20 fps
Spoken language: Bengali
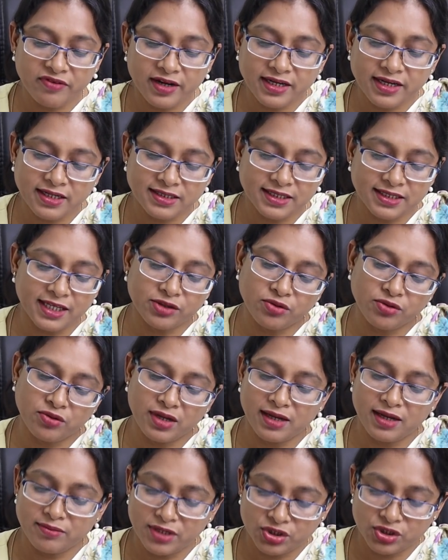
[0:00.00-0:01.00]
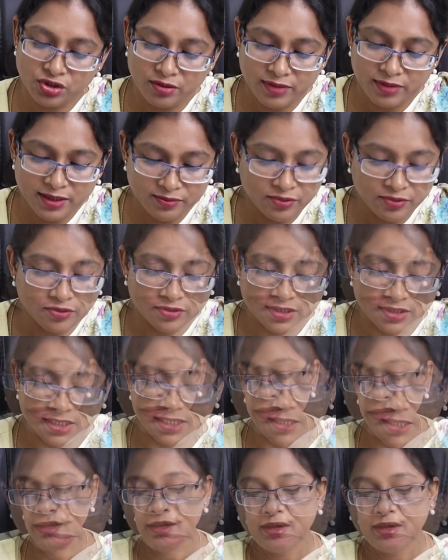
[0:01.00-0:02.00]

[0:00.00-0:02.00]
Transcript: ভাইরাস আতঙ্কে আমরা সবাই ভুগছি